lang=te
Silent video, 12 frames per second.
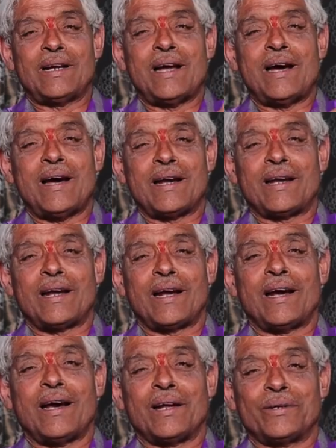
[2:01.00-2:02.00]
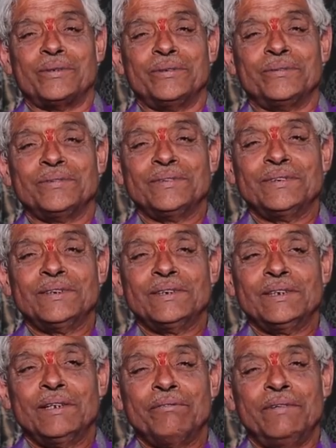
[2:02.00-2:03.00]
నా అన్నగారు
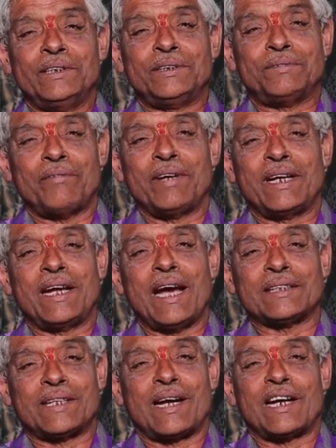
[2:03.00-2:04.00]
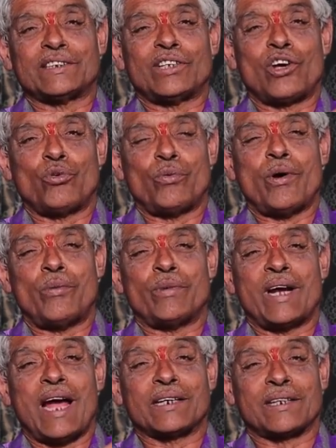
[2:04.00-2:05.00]
విశ్వవిఖ్యాత నడసారు
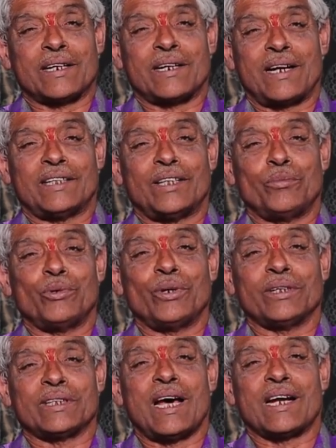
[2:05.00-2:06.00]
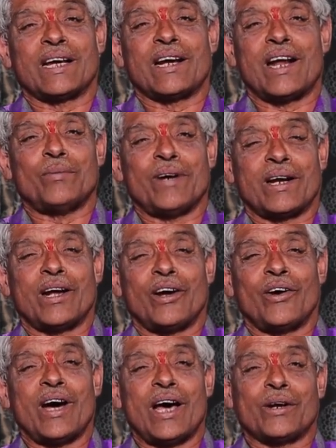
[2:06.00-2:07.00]
ఓమ డాక్టర్ నందమూరి తారక
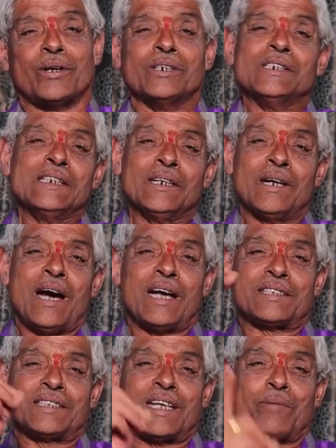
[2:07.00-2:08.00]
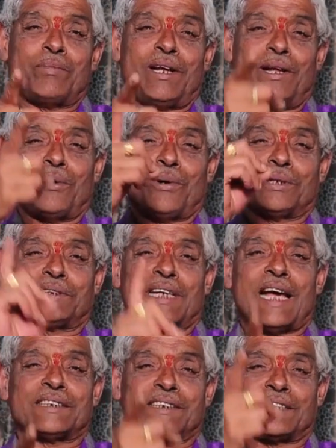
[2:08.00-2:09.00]
రామారావు గారు అసెంబ్లీలో
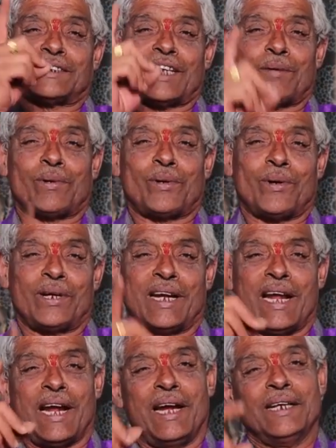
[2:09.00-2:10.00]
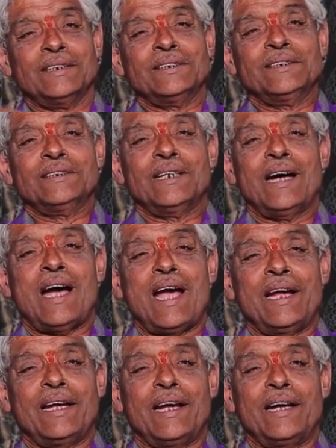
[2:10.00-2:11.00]
శాసనసభలోనే
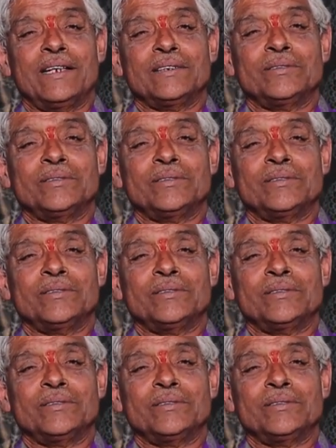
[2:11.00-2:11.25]
ఆయన